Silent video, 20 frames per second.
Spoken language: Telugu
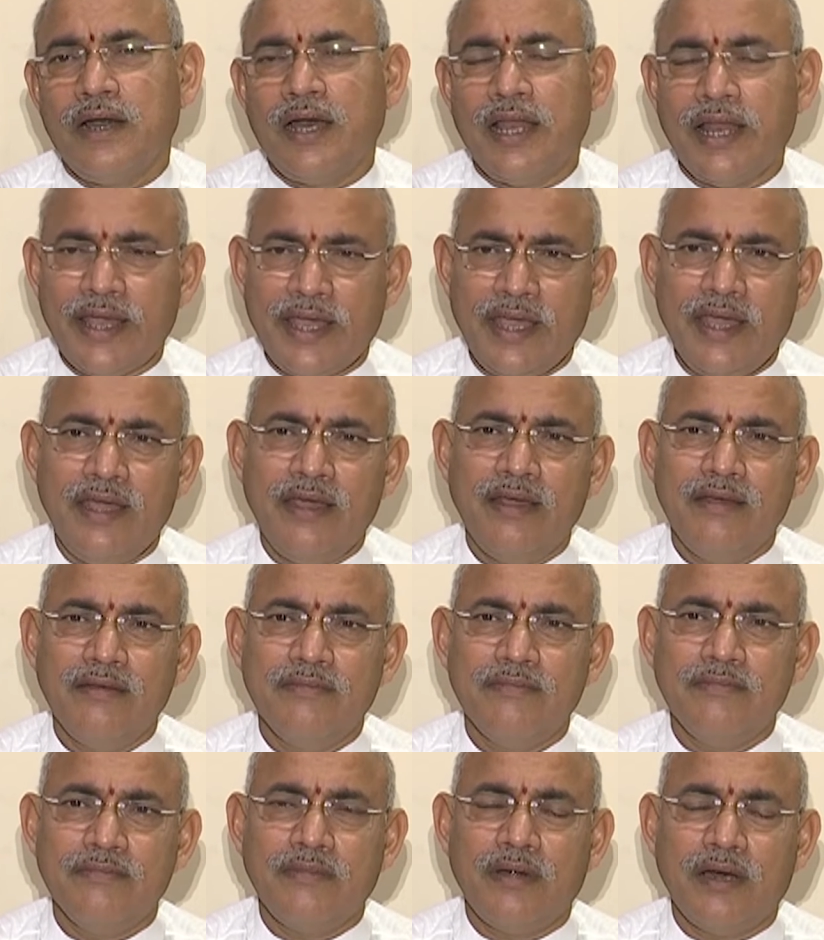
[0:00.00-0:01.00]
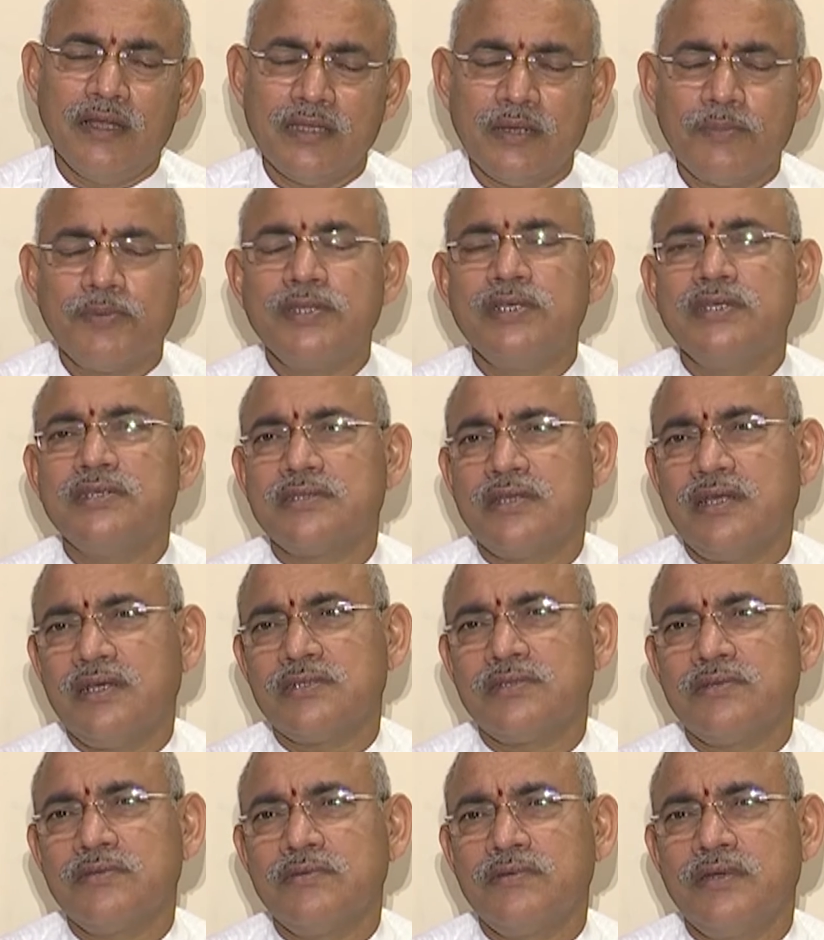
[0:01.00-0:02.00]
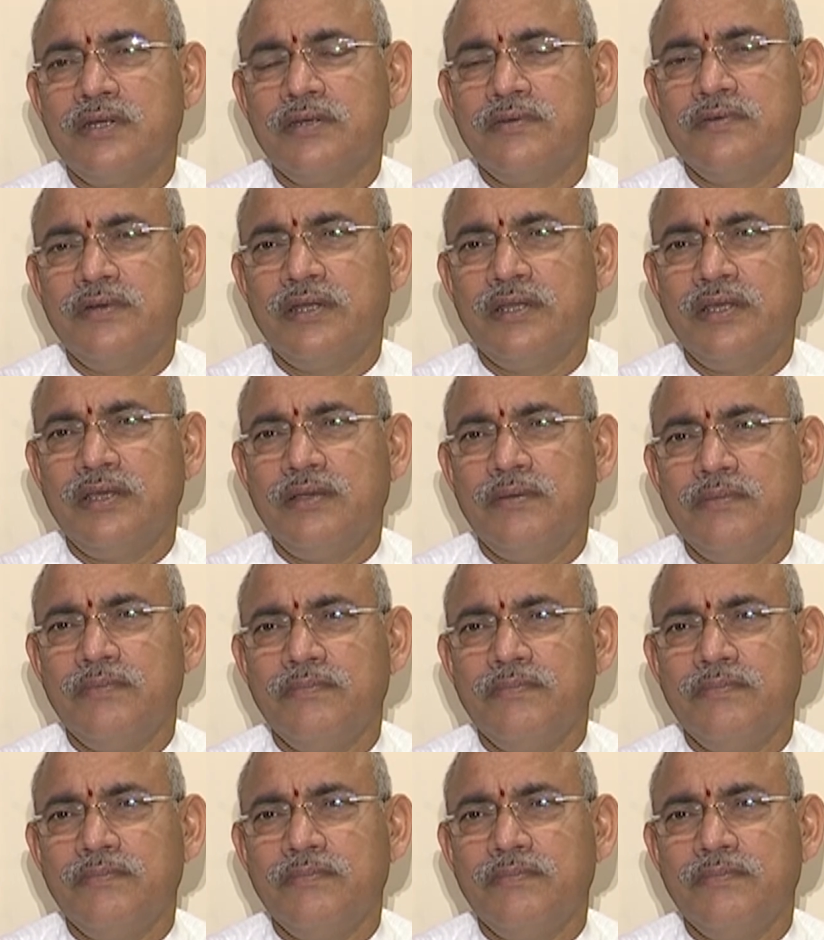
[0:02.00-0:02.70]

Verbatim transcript: అలాగే ఆంధ్రప్రదేశ్ రాష్ట్రంలో ఉన్నటువంటి